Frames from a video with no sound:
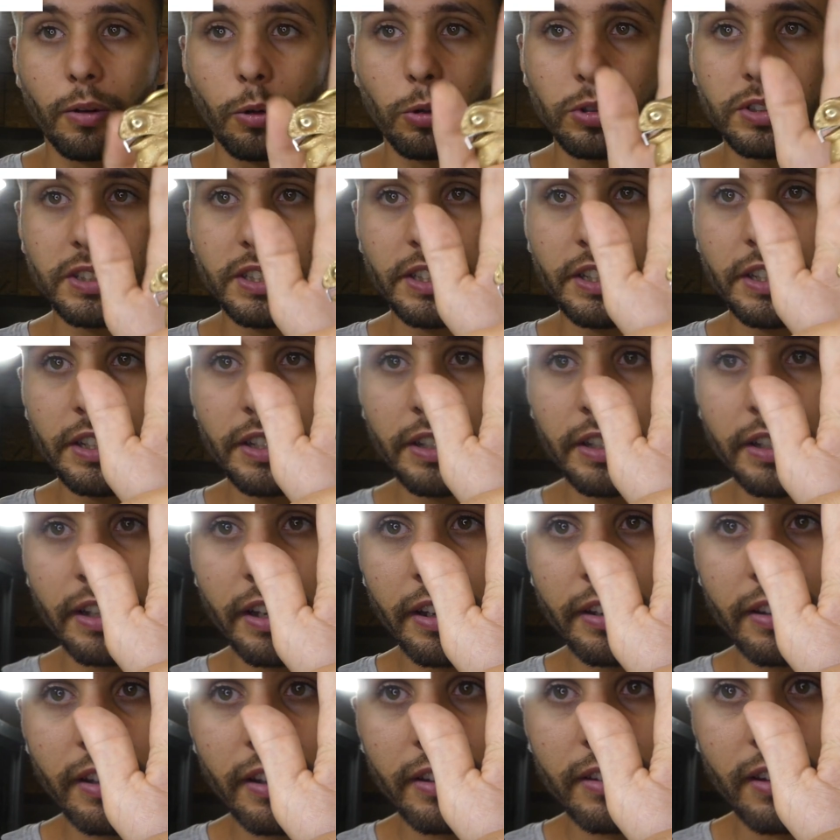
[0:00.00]
aussi
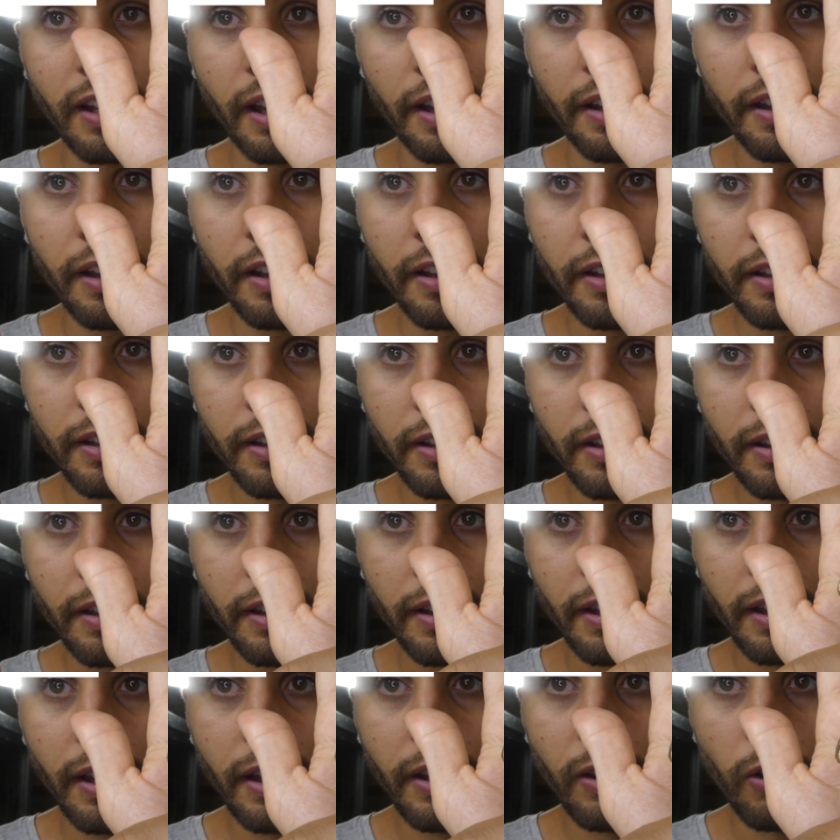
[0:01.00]
les détails
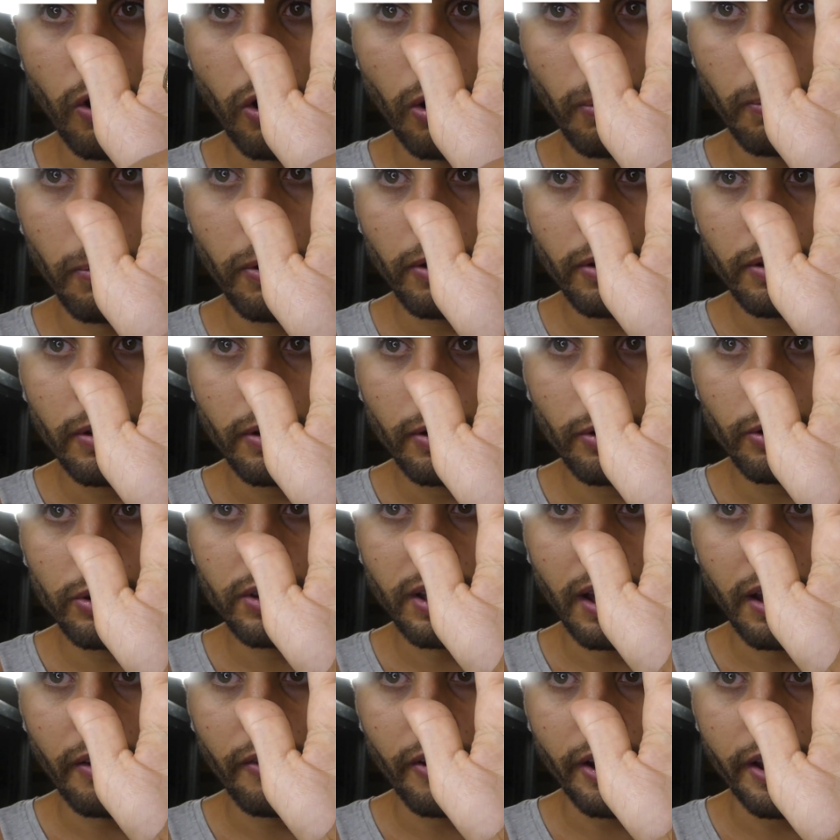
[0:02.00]
énormes. Le
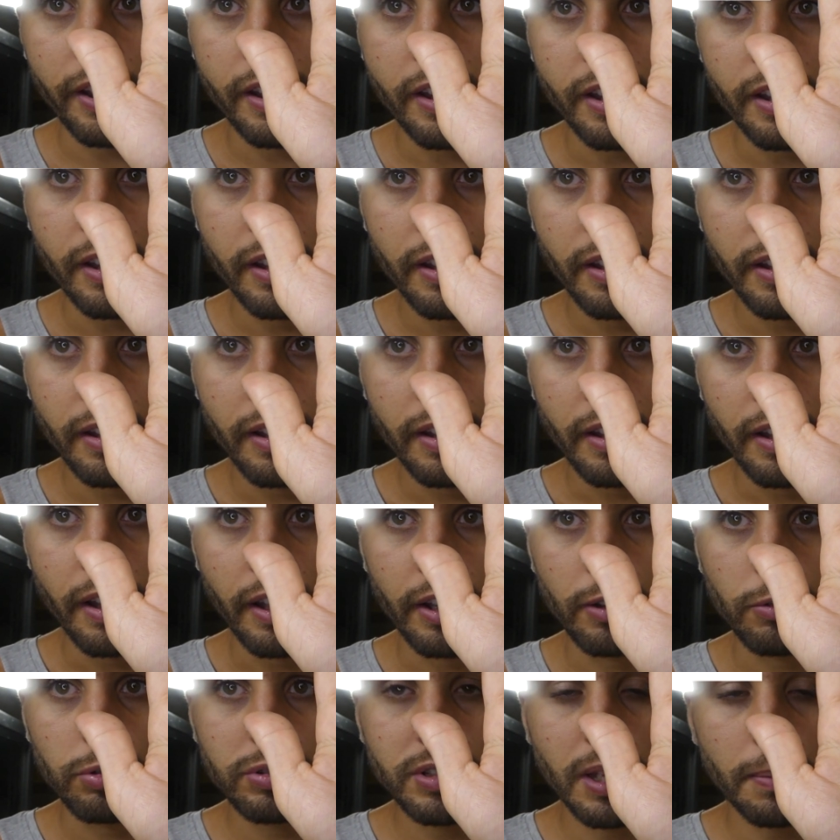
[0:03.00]
travail
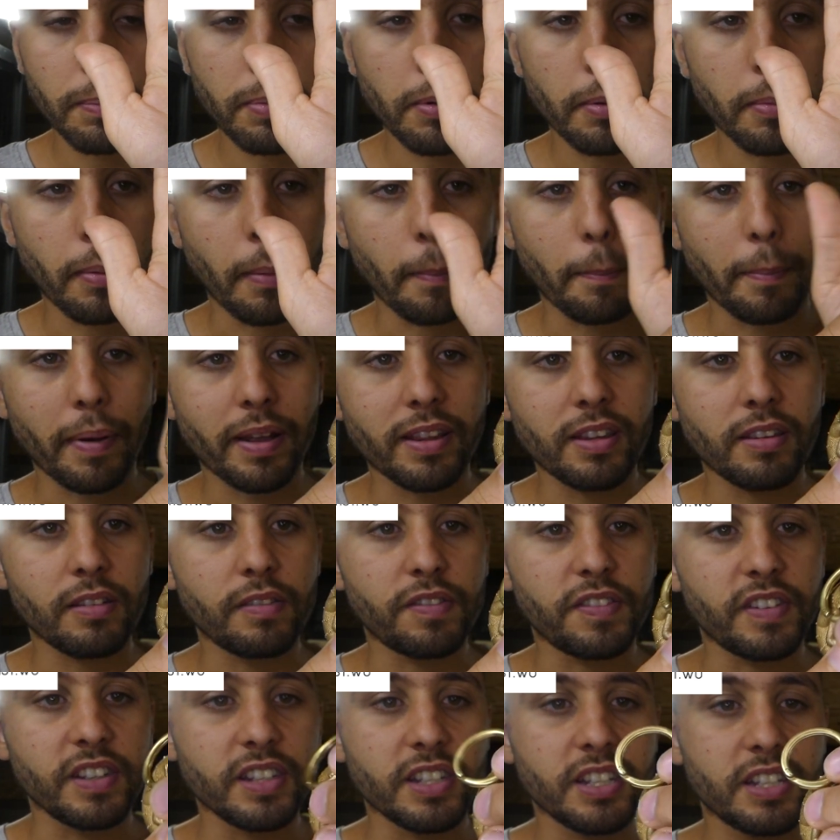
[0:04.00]
est tout simplement
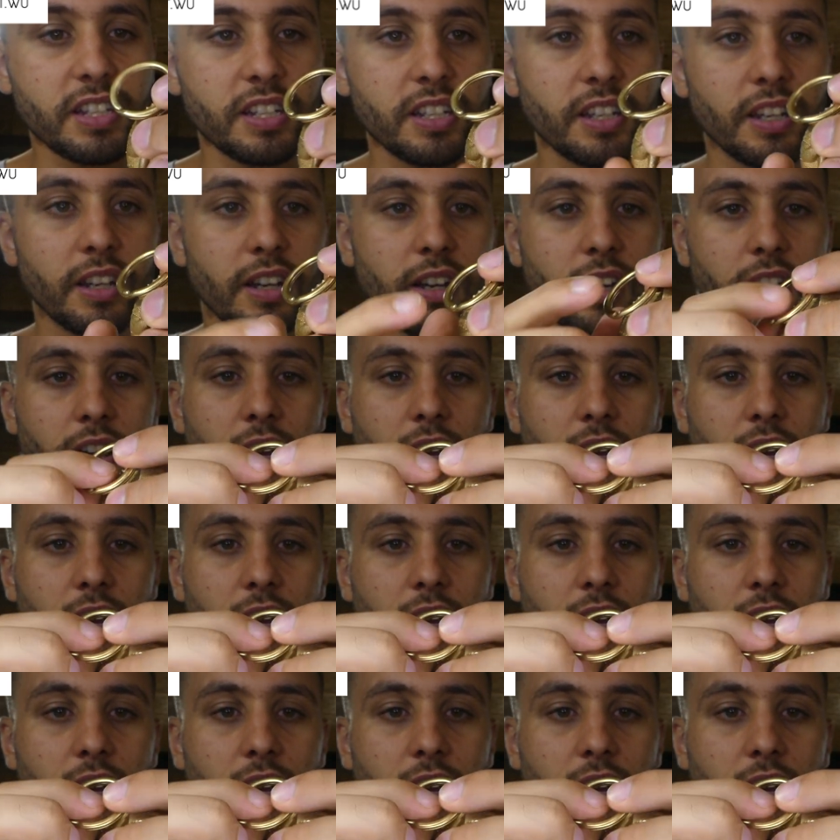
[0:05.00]
magnifique.